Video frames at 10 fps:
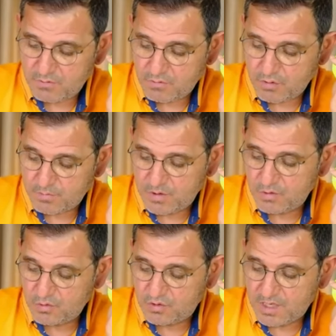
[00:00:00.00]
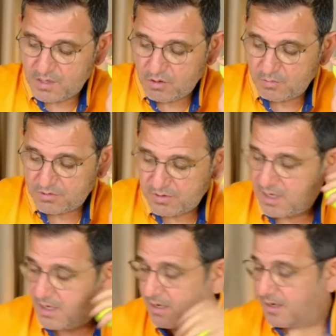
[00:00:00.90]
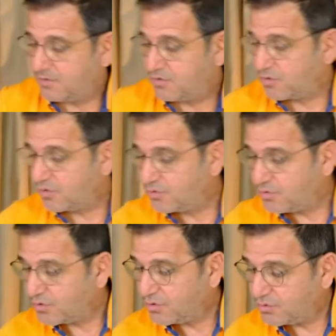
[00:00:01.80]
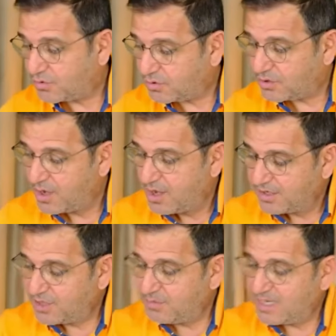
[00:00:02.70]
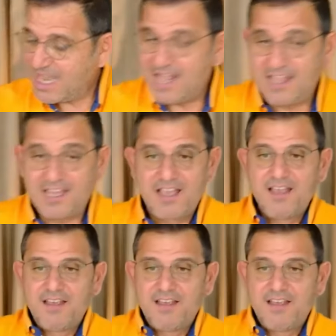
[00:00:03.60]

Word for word: 4100 TL olmuş. Ay ay yani çok kötü çok kötü çok kötü. Şimdi geldik.